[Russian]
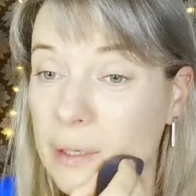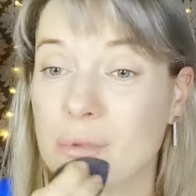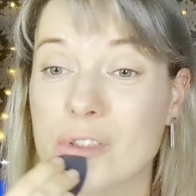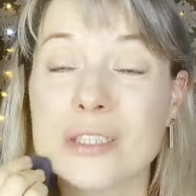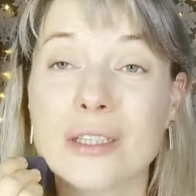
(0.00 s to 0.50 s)

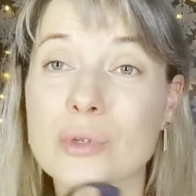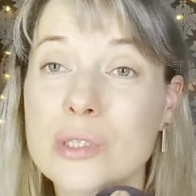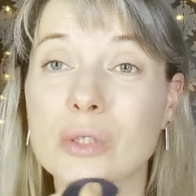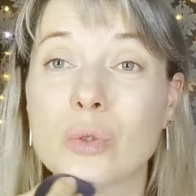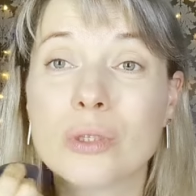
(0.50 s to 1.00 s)
Я, может, не
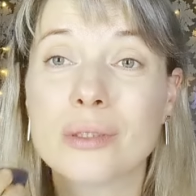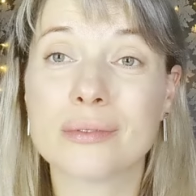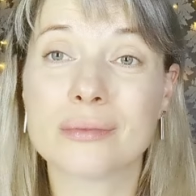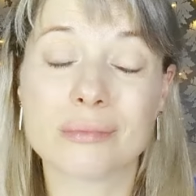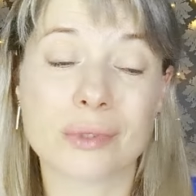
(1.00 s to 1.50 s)
такой
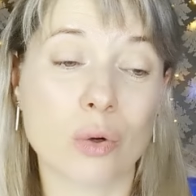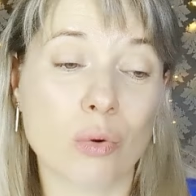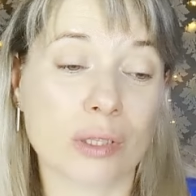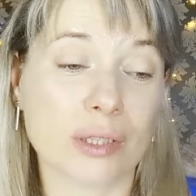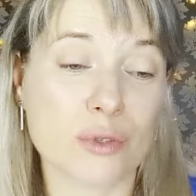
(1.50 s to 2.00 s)
знаток
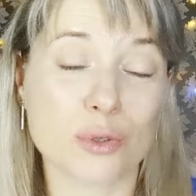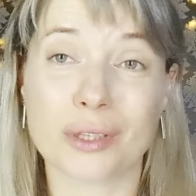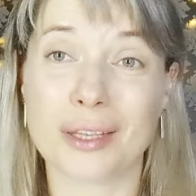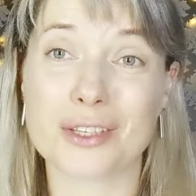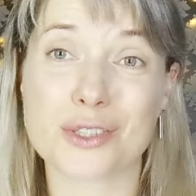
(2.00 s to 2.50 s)
города,
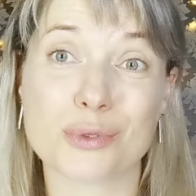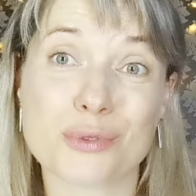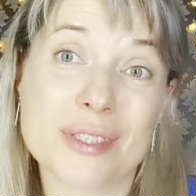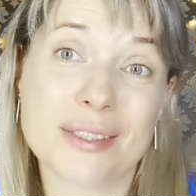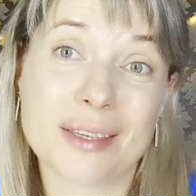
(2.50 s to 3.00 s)
все-таки я
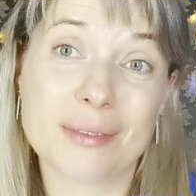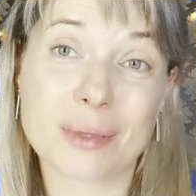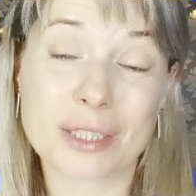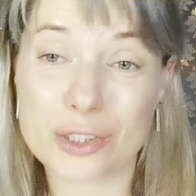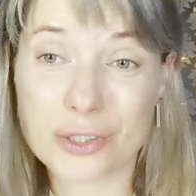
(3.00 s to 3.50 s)
живу в
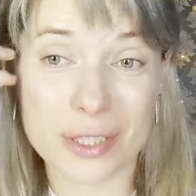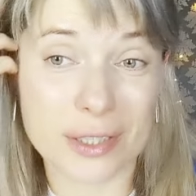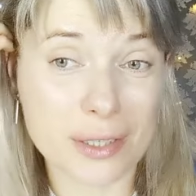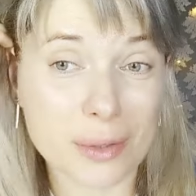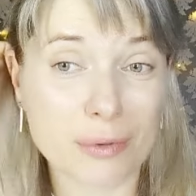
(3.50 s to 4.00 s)
центре,
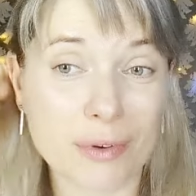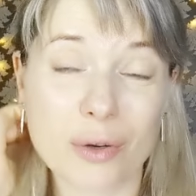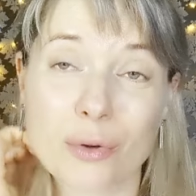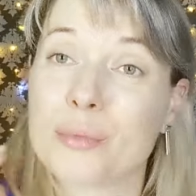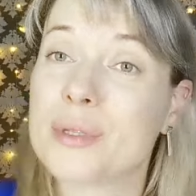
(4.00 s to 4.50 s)
практически нигде не
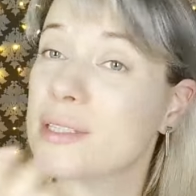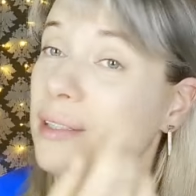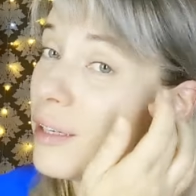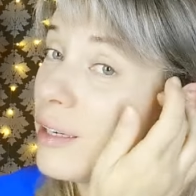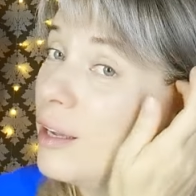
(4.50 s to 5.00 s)
бываю,
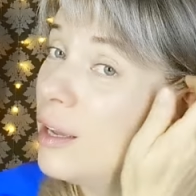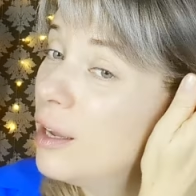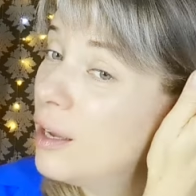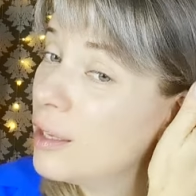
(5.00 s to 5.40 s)
кроме центра.